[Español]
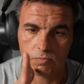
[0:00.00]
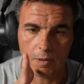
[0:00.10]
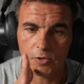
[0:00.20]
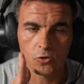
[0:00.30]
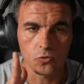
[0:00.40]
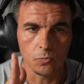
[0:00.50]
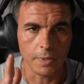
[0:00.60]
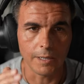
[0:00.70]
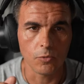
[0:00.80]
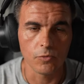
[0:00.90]
a menos de un
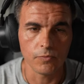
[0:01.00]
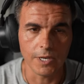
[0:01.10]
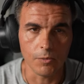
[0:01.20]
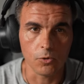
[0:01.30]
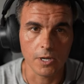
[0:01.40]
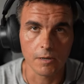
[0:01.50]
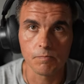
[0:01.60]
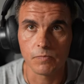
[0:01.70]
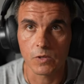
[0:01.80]
palmo de la boca,